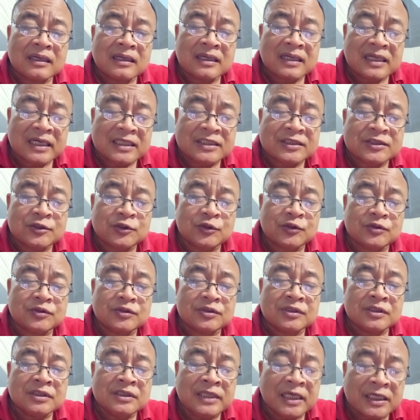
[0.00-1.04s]

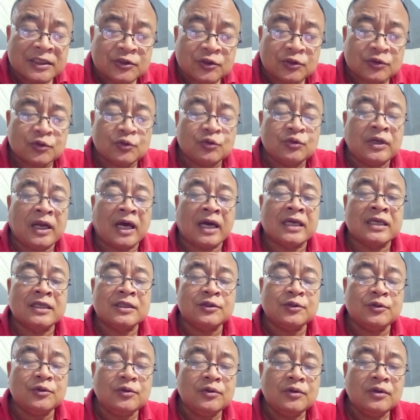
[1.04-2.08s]
Kristus, Yesus. Udah
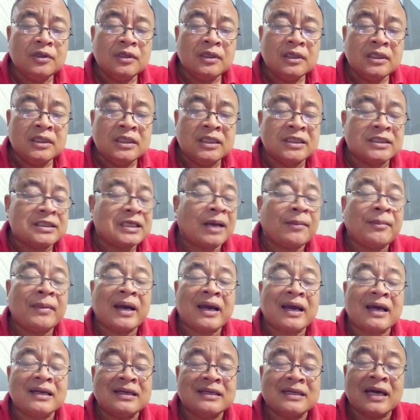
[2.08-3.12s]
gitu
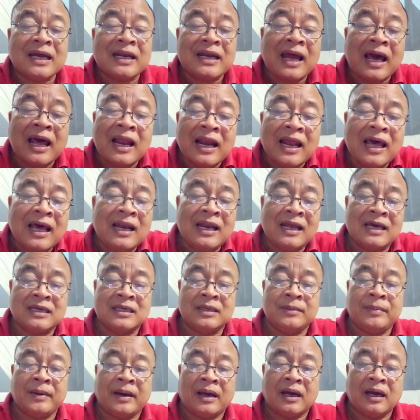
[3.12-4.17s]
disamakan dengan Allah
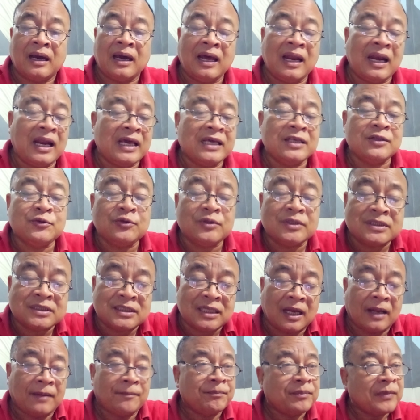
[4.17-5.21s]
lagi Pak. Allah itu
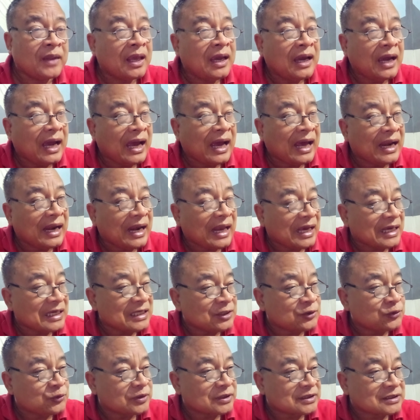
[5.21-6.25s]
Esa. Allah
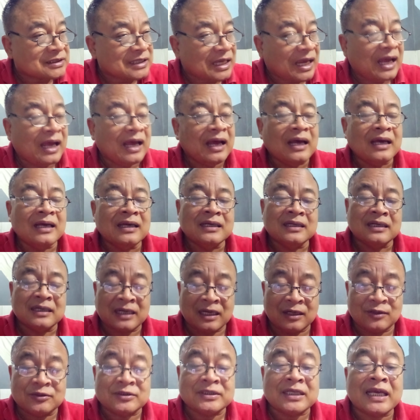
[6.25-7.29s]
itu Esa,
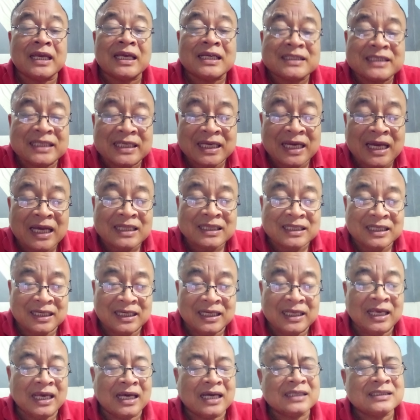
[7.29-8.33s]
kalau saya singkat
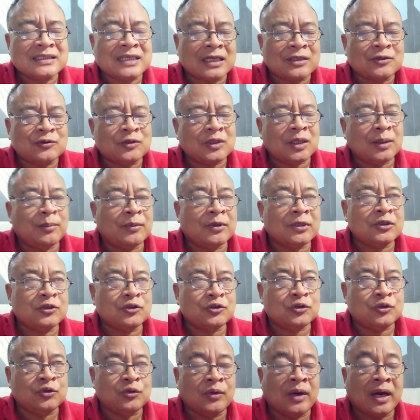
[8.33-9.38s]
ini ya, 1
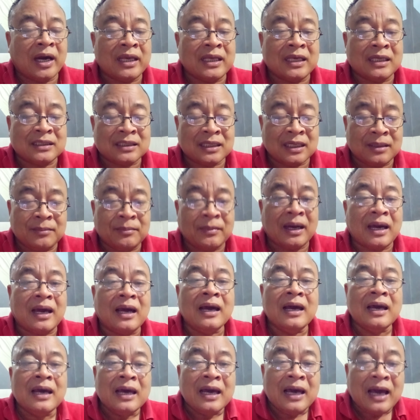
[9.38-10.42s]
Timotius 2 ayat
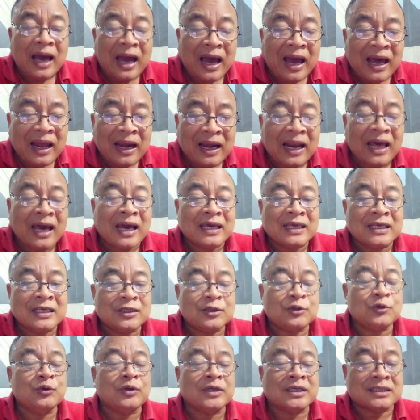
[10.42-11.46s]
5. Allah
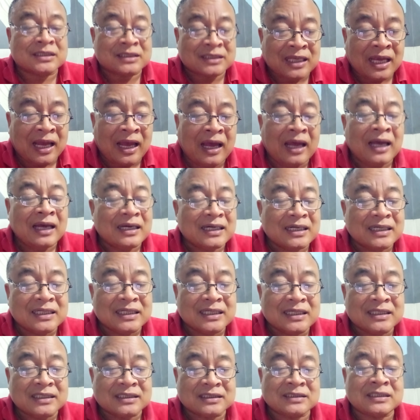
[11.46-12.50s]
itu esa,
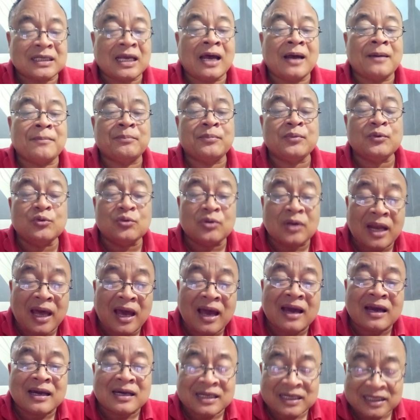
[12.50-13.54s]
esa
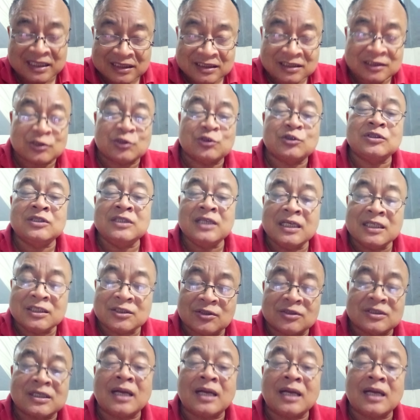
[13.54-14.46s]
pula Kristus Yesus.